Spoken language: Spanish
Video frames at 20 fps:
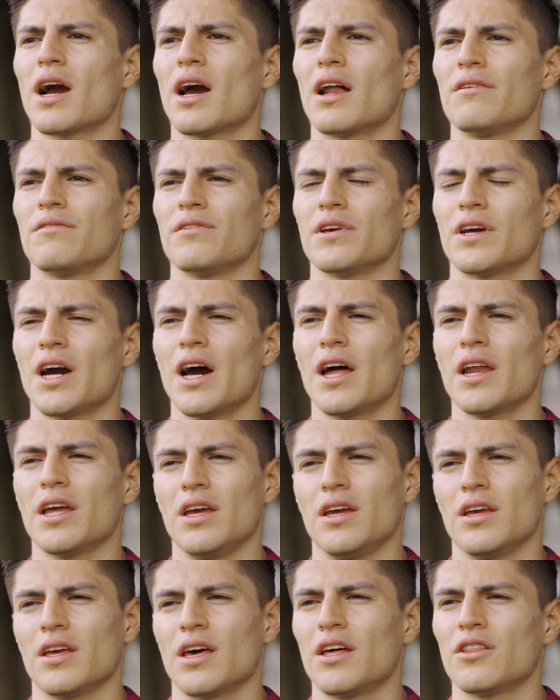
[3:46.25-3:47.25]
calificar
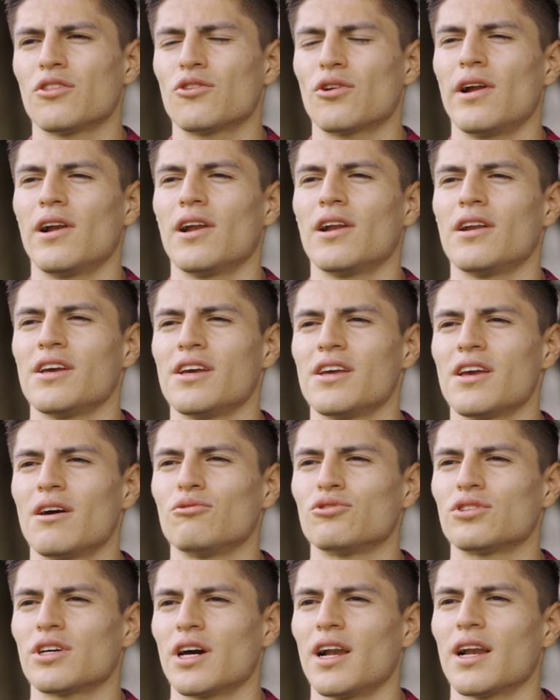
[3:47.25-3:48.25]
y ya dentro de la liguilla
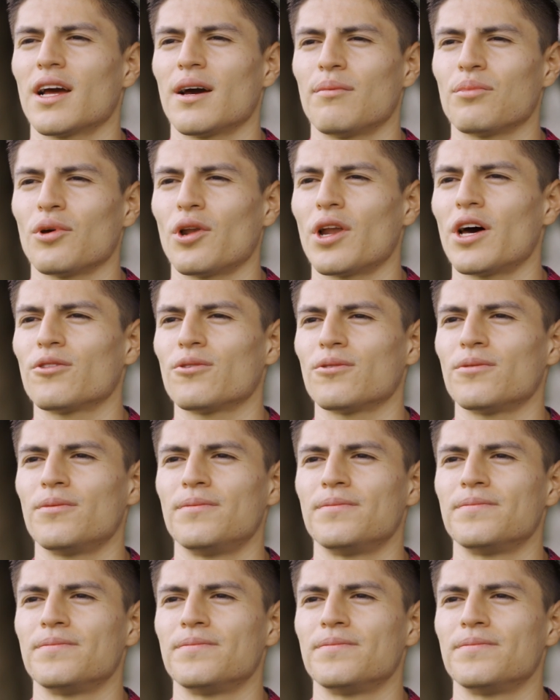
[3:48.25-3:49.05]
buscar el campeonato.